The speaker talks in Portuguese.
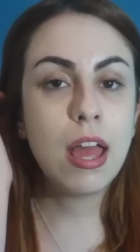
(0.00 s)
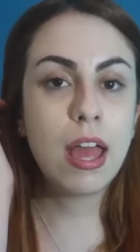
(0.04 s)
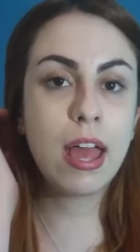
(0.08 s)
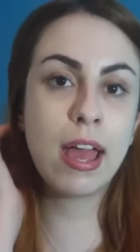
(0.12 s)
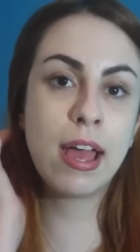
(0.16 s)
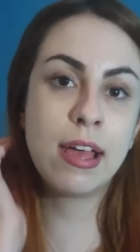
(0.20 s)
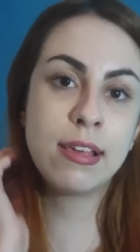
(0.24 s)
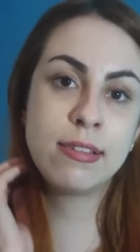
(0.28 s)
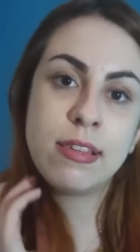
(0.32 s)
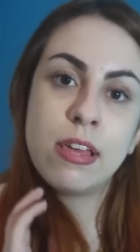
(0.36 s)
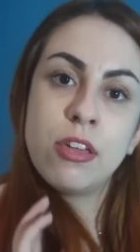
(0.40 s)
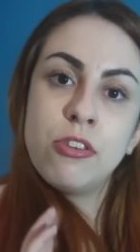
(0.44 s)

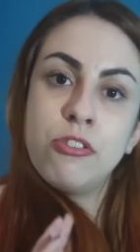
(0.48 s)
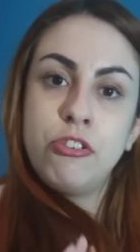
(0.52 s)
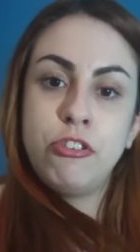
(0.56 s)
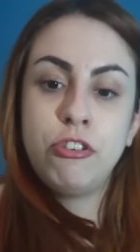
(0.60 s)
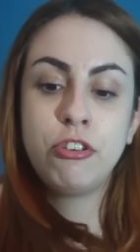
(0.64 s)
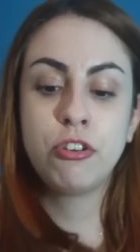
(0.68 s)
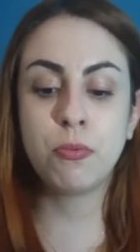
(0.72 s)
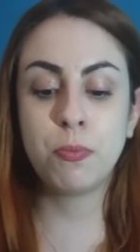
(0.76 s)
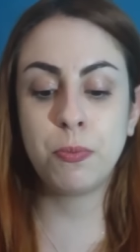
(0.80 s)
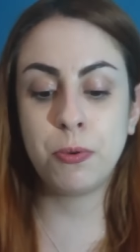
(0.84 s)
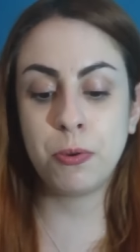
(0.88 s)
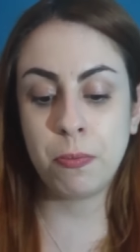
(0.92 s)
é,
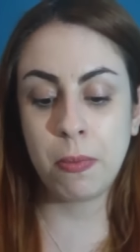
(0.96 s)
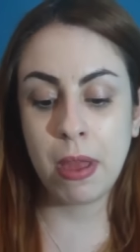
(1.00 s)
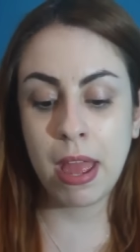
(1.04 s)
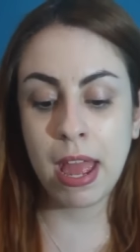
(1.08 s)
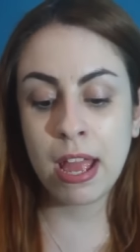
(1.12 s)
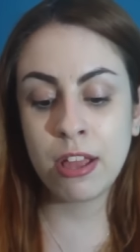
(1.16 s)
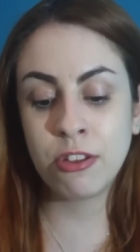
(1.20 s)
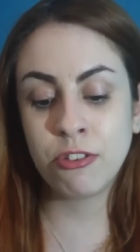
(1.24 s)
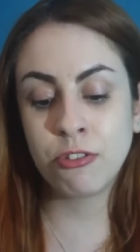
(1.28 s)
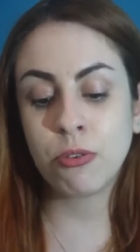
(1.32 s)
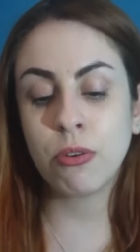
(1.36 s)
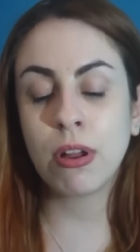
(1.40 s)
certinho pro
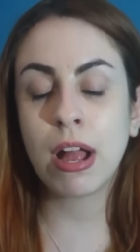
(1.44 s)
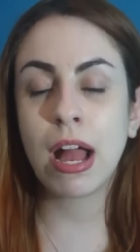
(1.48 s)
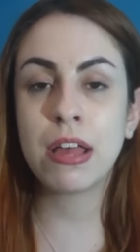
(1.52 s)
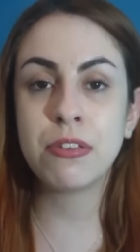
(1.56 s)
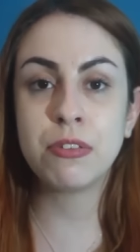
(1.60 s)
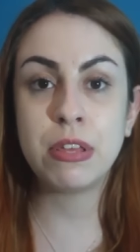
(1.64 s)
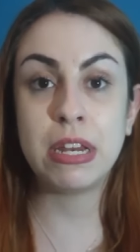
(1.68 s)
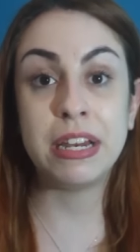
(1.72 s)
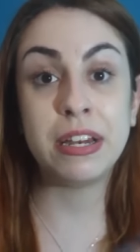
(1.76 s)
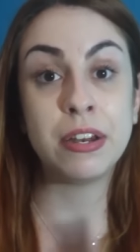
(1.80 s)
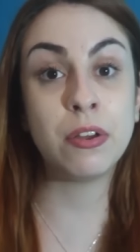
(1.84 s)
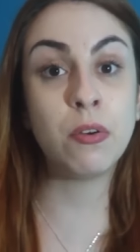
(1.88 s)
médico,
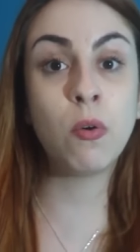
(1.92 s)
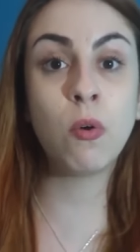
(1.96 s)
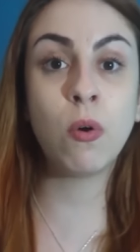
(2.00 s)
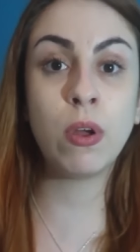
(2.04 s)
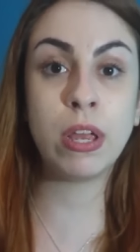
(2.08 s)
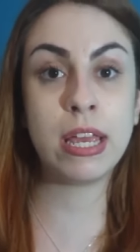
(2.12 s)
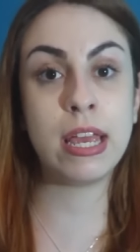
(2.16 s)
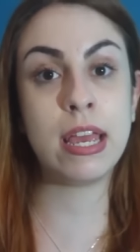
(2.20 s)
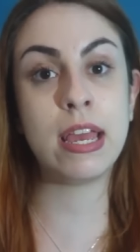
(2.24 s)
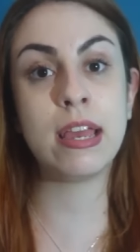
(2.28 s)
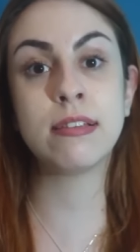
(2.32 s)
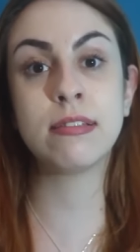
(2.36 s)
caso ele não
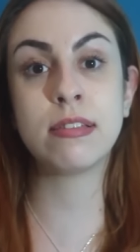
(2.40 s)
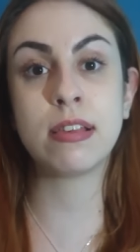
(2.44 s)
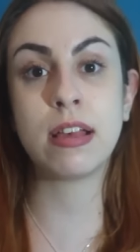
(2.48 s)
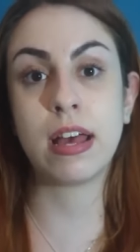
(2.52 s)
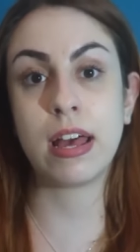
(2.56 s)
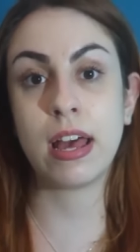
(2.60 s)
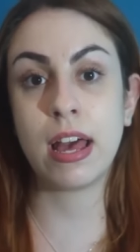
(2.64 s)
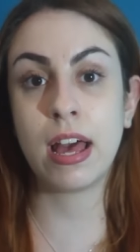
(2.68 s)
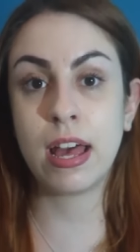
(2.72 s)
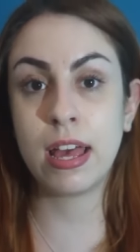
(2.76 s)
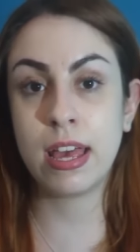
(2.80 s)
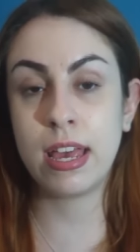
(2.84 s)
conheça
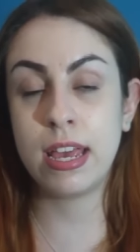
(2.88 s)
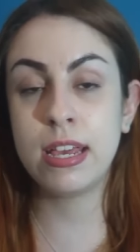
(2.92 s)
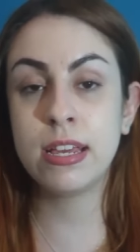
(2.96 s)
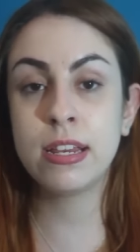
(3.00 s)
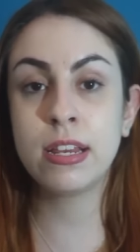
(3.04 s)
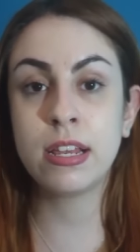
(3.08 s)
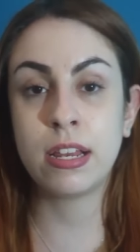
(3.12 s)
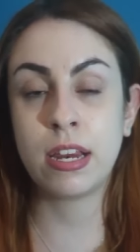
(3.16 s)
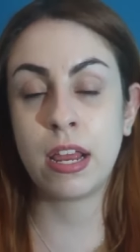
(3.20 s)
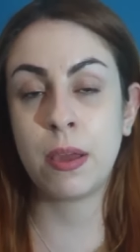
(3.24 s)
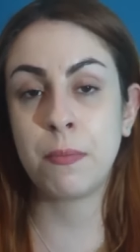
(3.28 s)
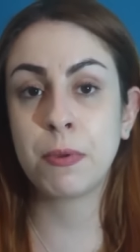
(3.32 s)
a
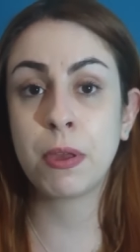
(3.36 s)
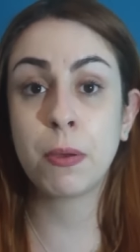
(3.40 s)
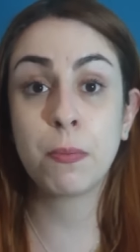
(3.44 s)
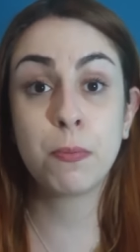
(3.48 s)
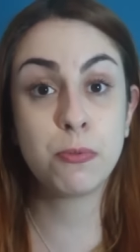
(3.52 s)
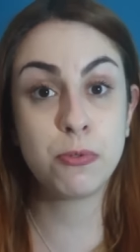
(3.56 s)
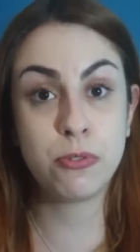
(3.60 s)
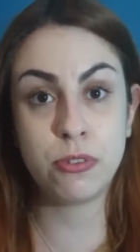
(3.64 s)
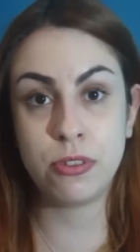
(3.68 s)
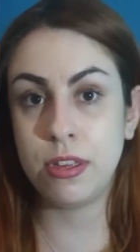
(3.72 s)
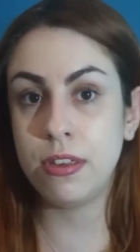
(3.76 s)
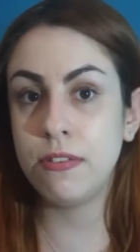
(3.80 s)
rena, né, porque é
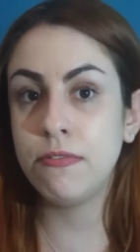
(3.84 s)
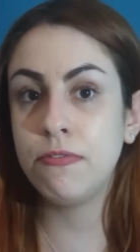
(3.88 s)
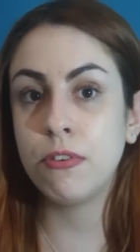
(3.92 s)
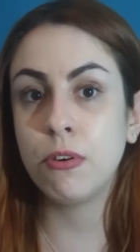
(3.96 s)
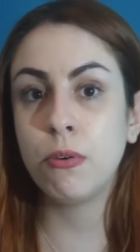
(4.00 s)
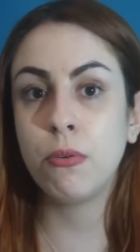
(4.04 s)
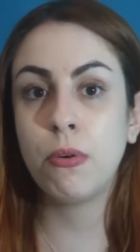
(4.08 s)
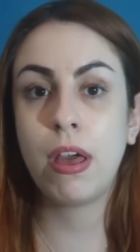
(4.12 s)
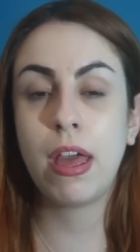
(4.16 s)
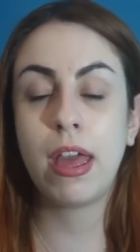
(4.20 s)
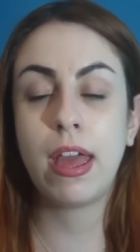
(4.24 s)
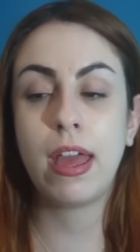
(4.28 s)

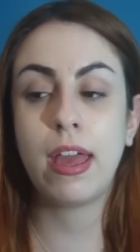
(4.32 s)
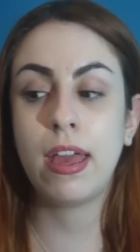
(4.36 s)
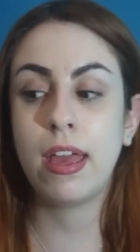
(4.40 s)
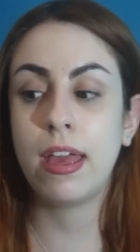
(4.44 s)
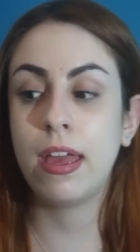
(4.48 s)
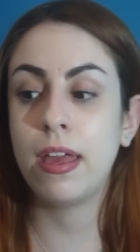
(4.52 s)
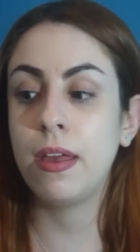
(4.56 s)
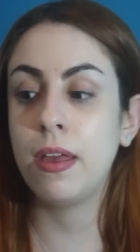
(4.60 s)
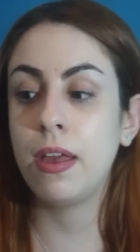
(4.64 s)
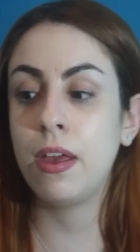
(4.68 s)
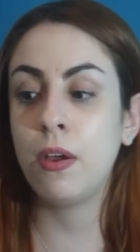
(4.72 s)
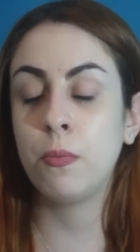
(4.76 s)
possível,
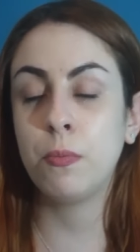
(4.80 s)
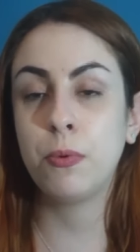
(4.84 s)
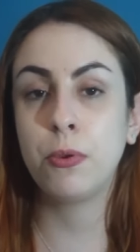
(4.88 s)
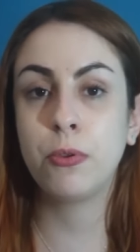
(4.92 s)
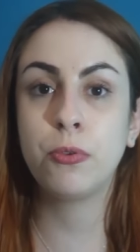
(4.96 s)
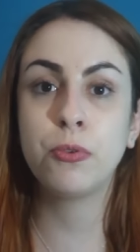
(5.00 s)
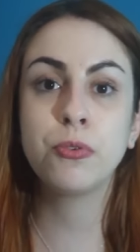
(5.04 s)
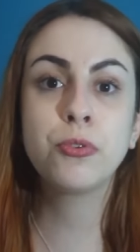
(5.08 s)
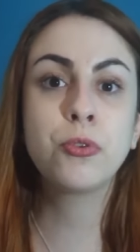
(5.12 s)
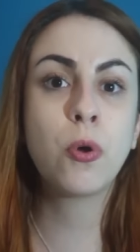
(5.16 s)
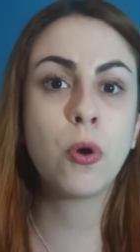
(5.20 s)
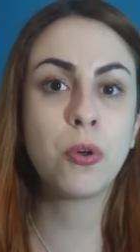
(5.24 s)
é, é um
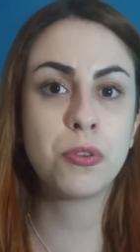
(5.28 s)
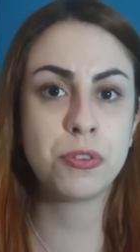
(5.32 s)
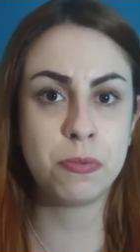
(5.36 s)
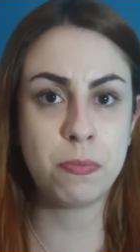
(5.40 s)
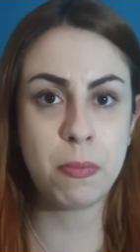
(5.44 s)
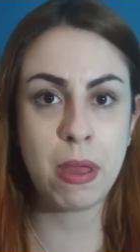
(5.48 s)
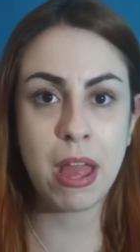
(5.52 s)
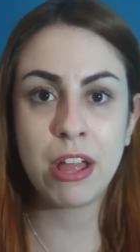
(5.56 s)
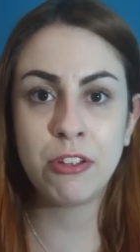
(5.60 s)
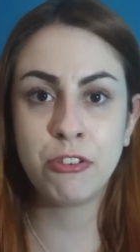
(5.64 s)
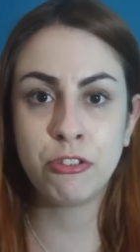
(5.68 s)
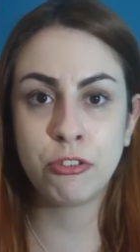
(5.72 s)
produto
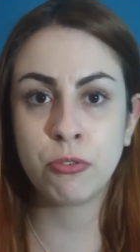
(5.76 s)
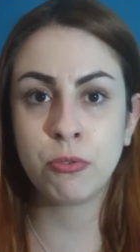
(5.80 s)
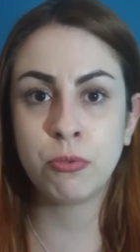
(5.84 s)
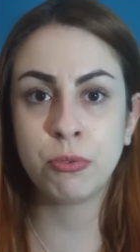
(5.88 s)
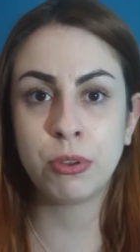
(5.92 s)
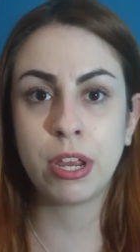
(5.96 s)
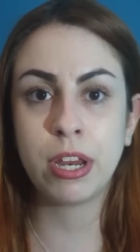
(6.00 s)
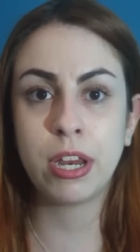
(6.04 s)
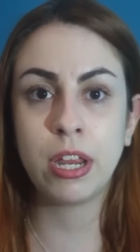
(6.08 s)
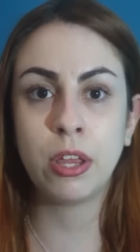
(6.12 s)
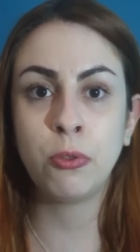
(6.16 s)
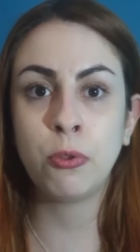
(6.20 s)
cosmético,
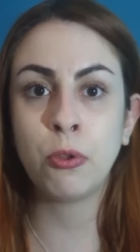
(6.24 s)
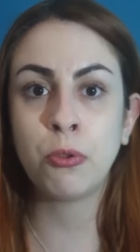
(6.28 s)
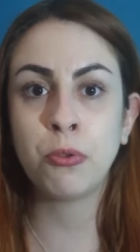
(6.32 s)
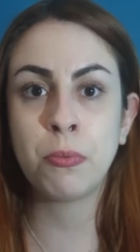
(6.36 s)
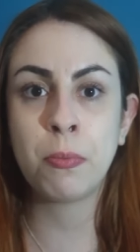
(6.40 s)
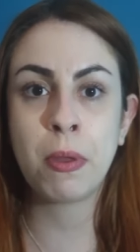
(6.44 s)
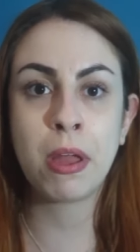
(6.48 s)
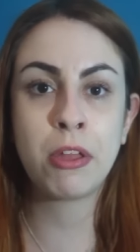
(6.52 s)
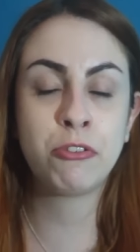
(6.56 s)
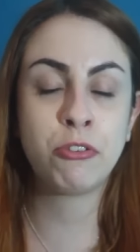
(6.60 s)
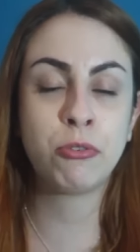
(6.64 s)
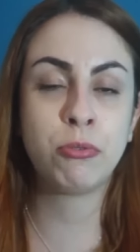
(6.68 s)
né, nem
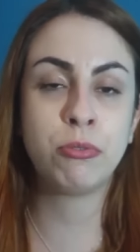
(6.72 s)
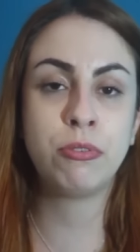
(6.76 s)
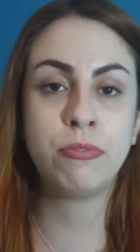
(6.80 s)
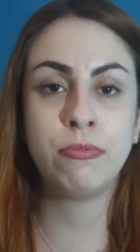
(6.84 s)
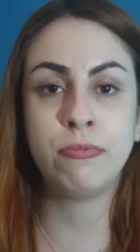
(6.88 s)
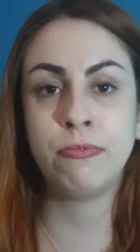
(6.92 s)
todo médico